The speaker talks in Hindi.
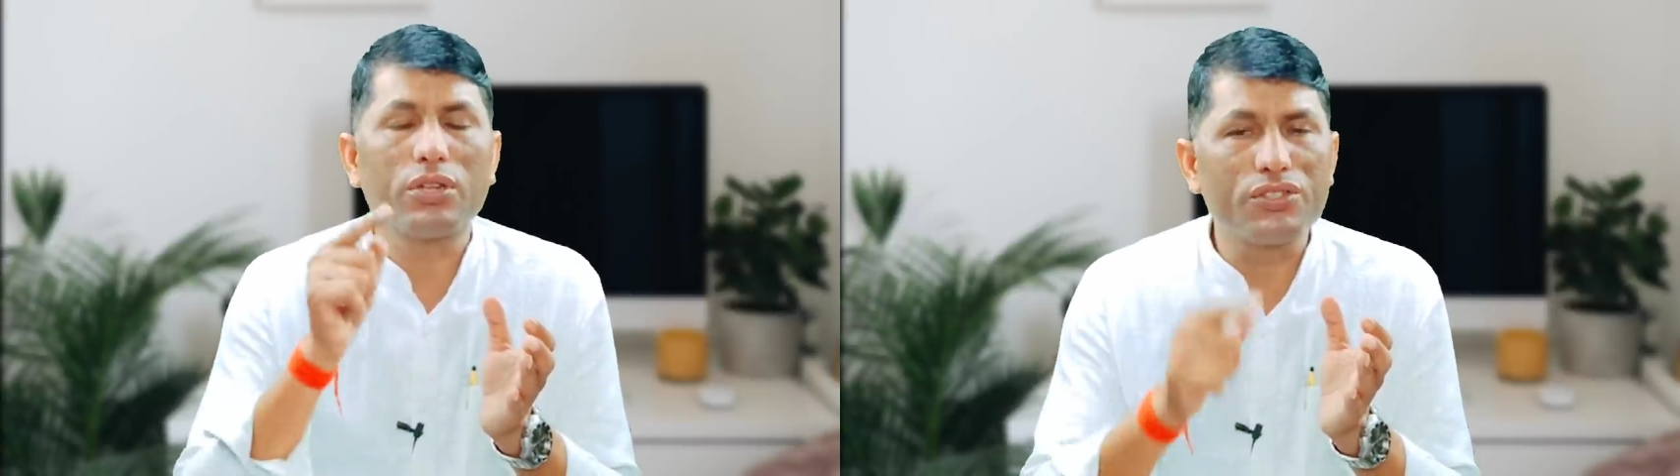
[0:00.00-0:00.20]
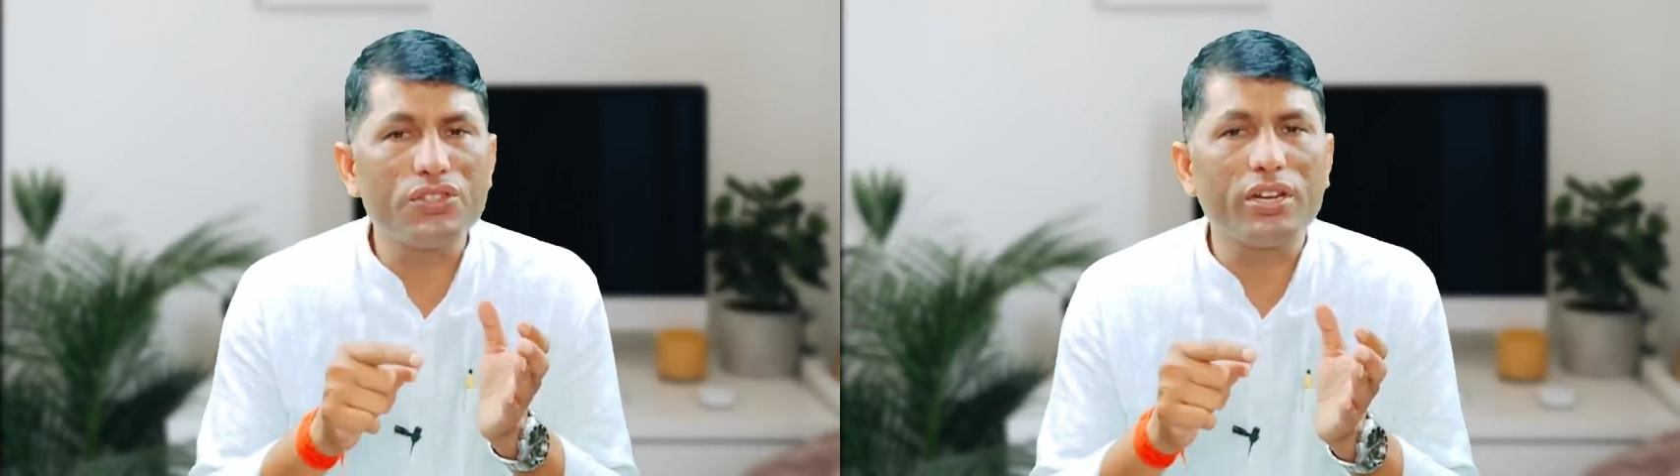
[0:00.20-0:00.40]
जो
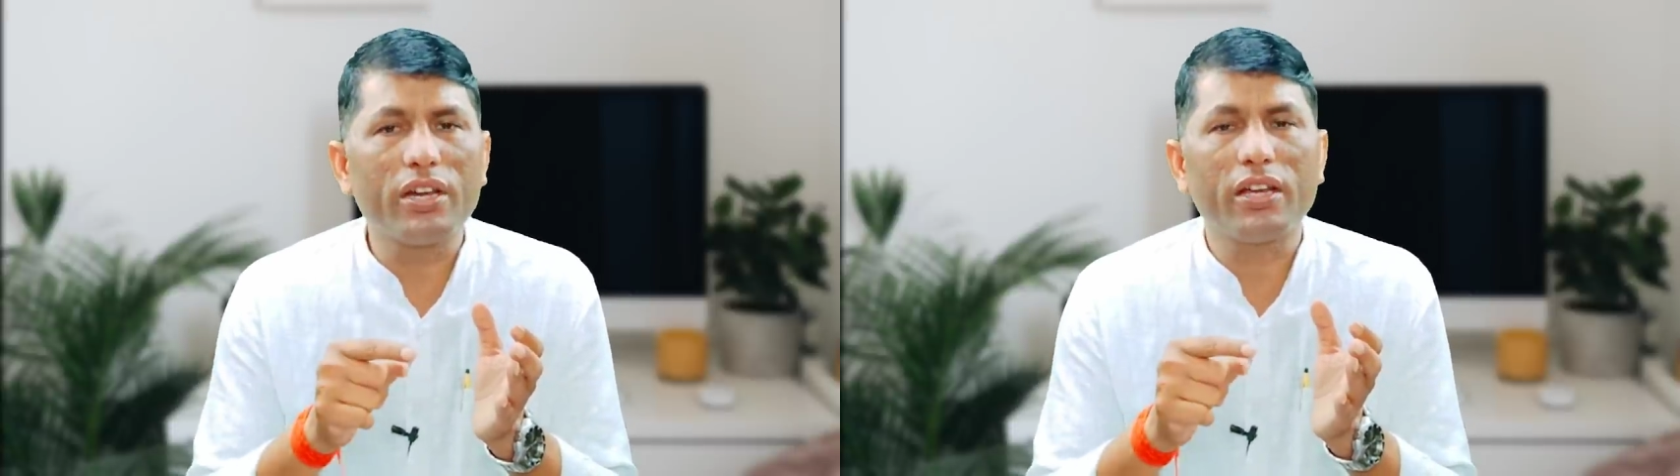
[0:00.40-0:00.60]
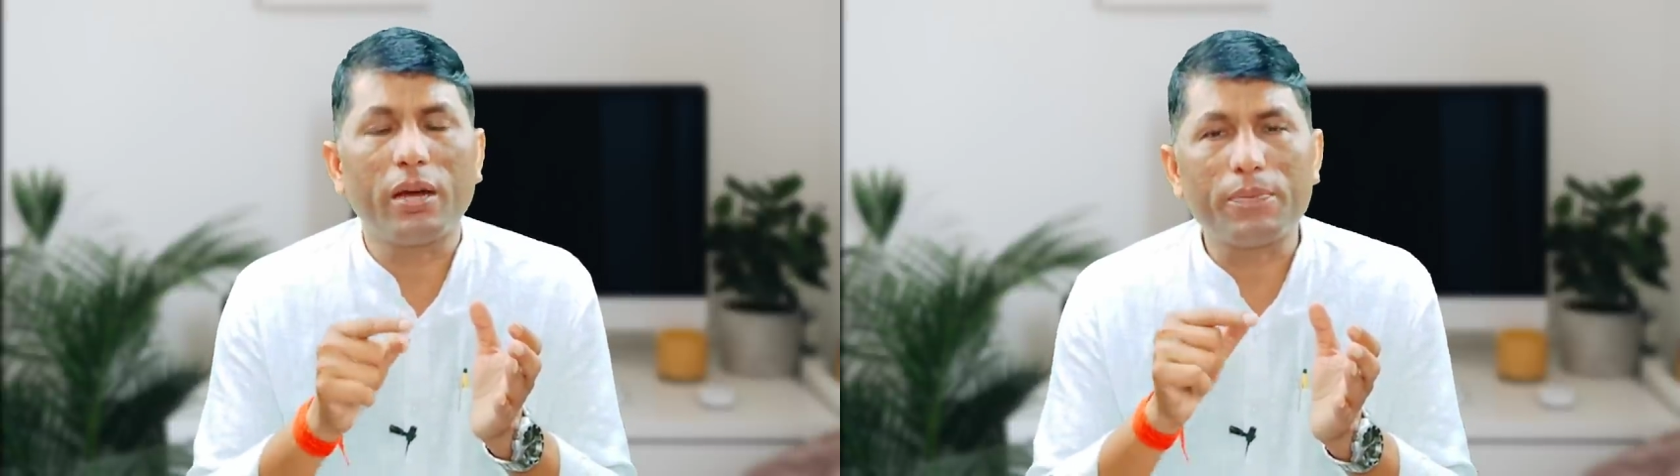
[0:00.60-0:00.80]

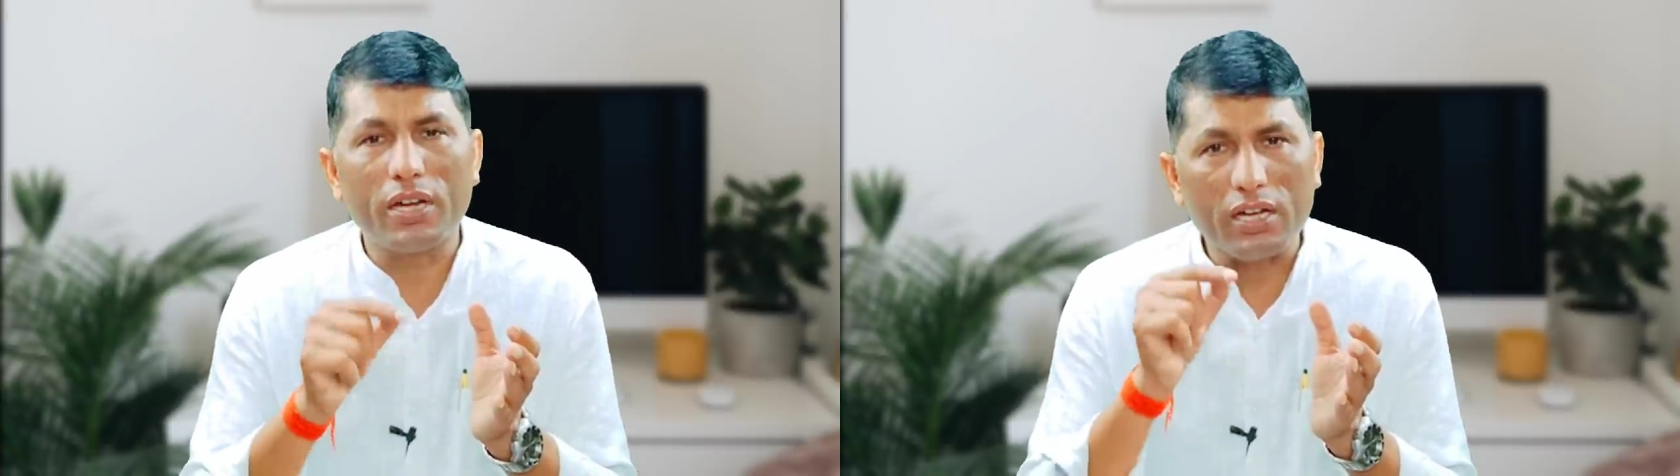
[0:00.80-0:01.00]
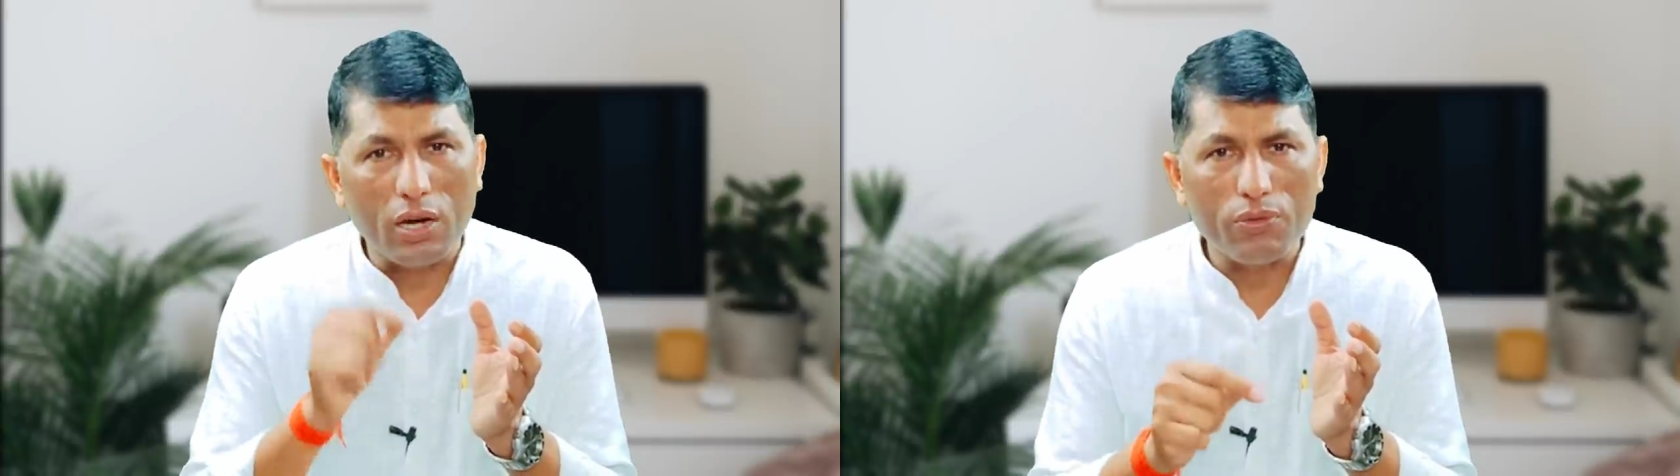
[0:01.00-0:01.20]
रजिस्टर्ड
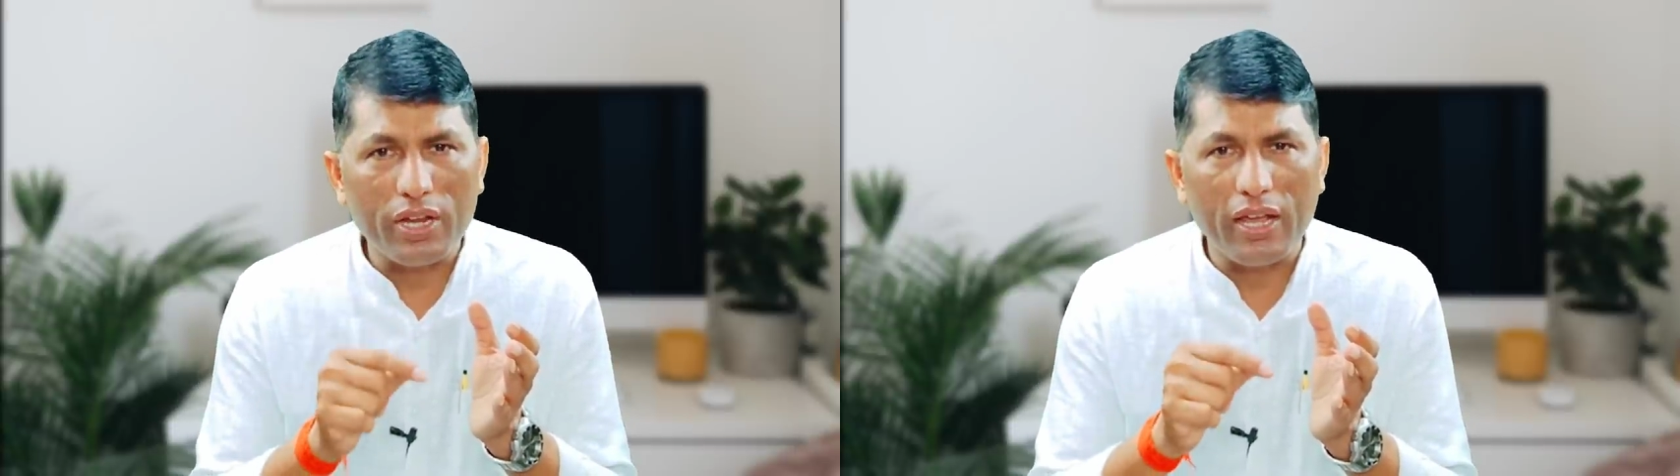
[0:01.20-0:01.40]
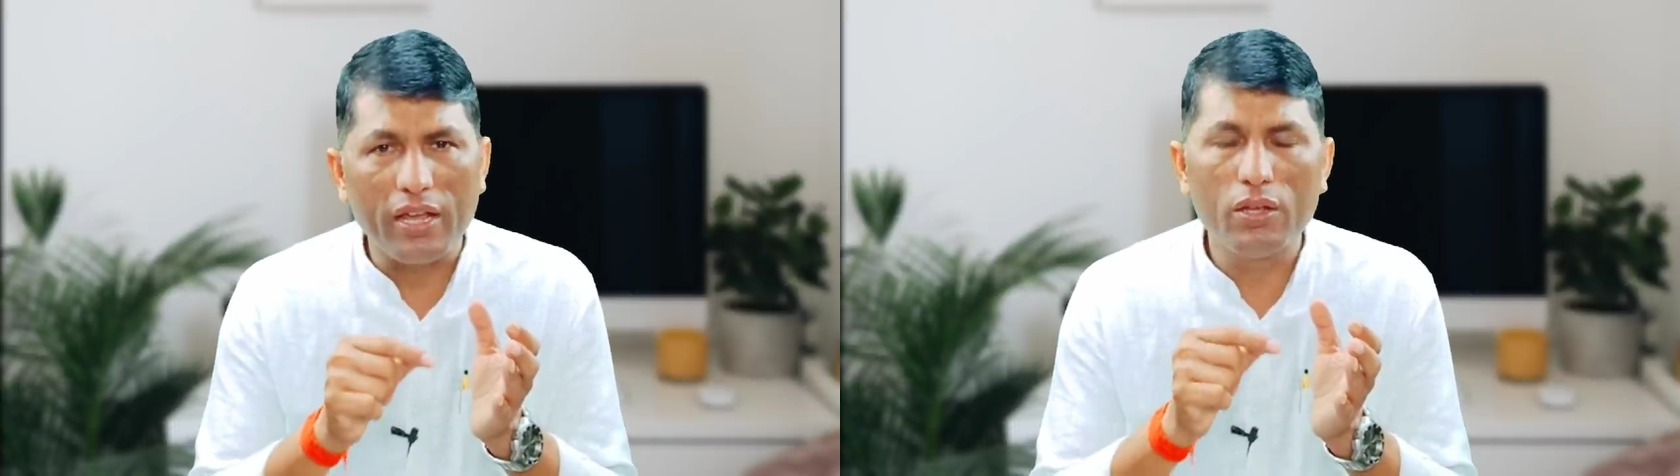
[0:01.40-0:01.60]
आपका
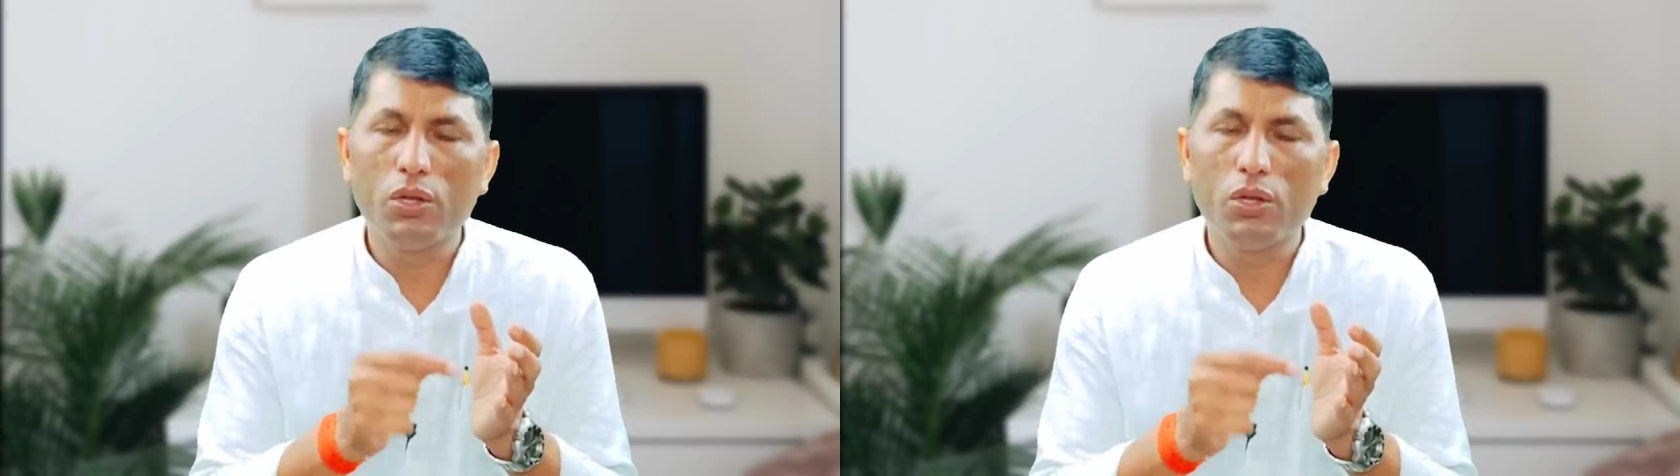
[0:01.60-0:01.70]
अकाउंट है